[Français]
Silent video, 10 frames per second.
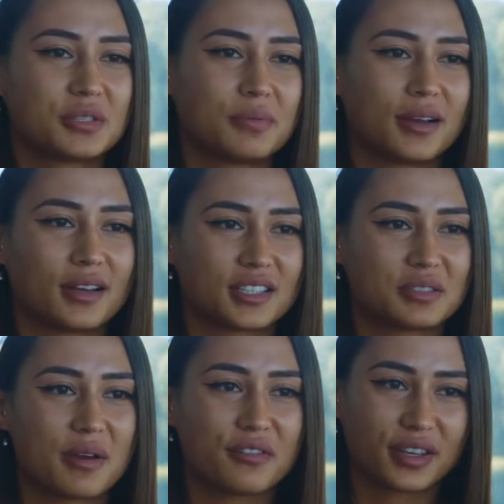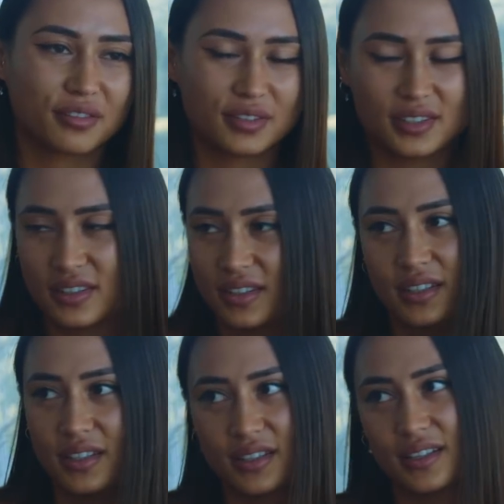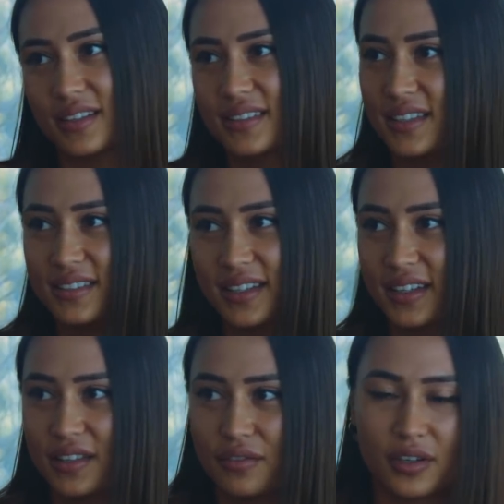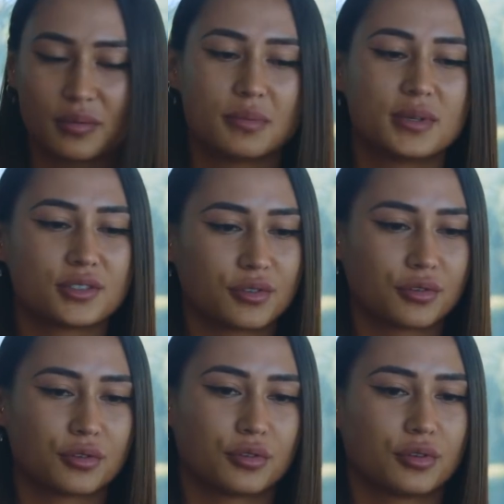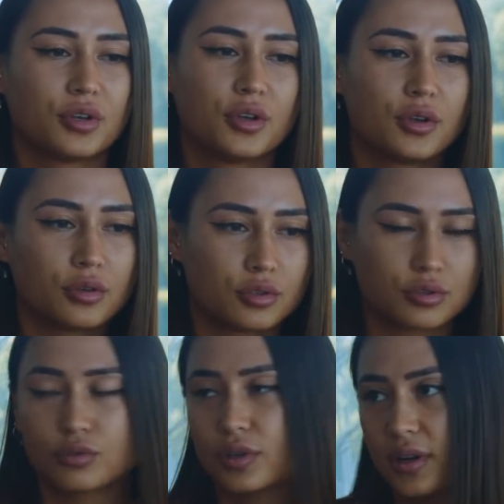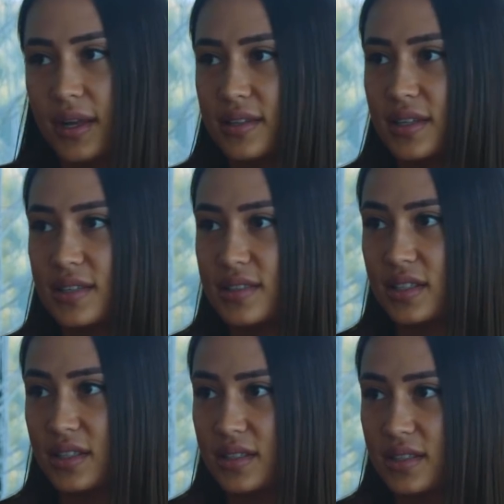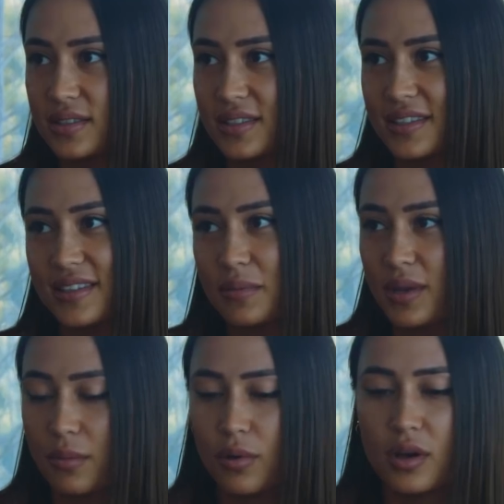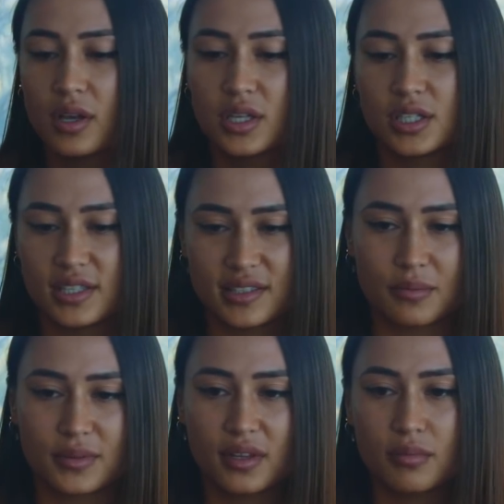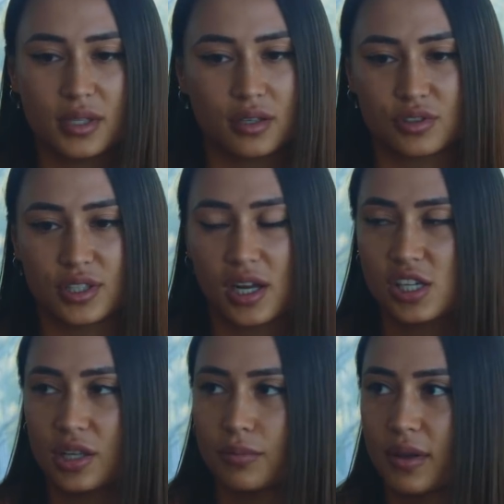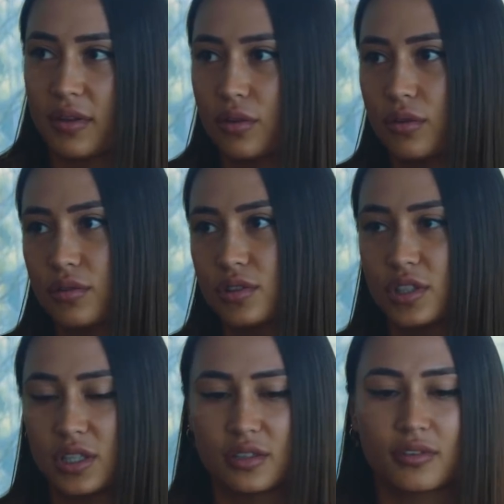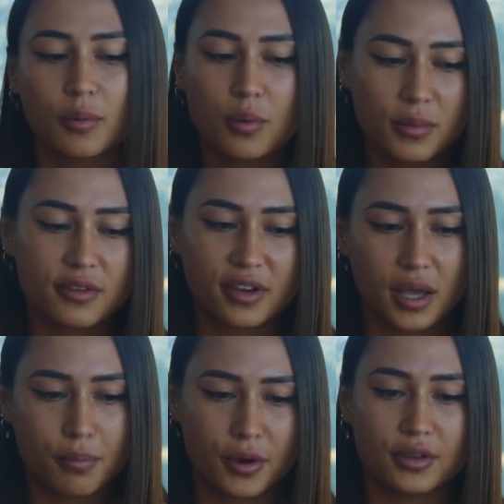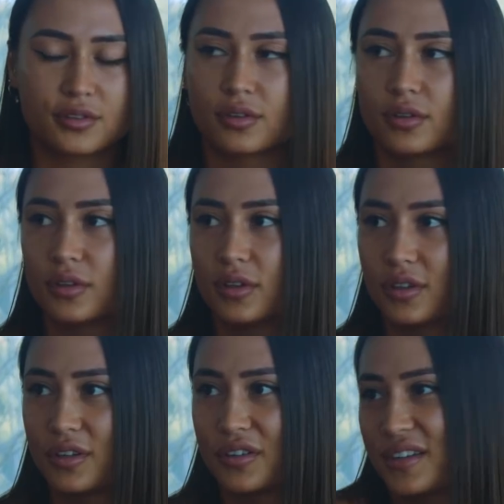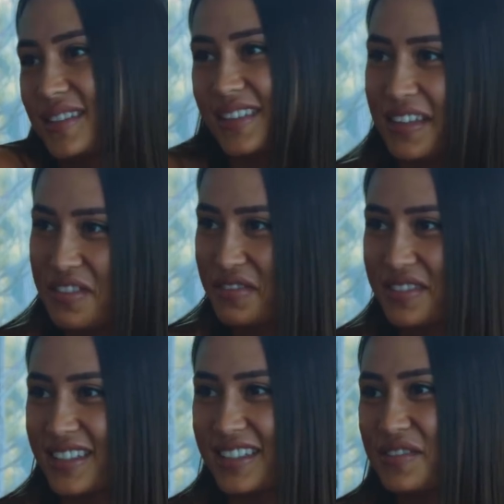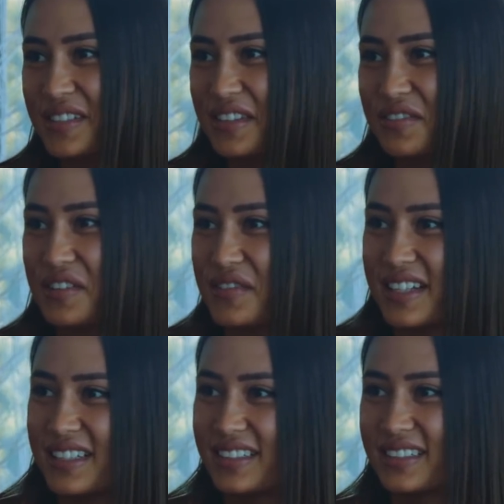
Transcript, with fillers: j'ai pas, j'ai ma vraie vie et la télé, c'est rien à voir. Même les gens que, que je côtoie dans la télé, c'est, des amis à moi. Je les aime bien, mais en général, je traîne pas avec eux. Ah j'ai vraiment mes vrais en potes. En fait, c'est le taf, quoi. Ouais, c'est le taf. C'est comme un taf normal.